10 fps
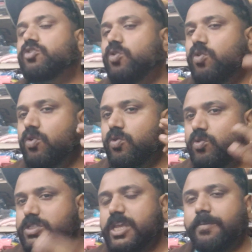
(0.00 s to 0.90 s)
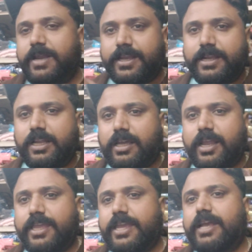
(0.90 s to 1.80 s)
तो उसकी अपडेट निकल कर
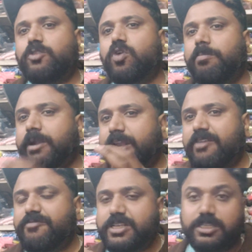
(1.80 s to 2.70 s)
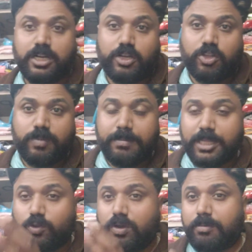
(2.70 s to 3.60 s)
आई है तो आपका टाइम वेस्ट ना करते मैं
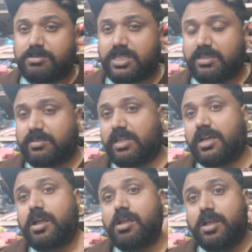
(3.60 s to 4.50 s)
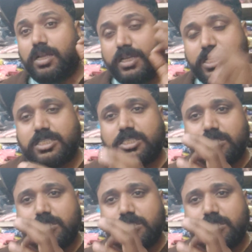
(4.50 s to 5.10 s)
बता दूँ आपको सीधा सीधा इस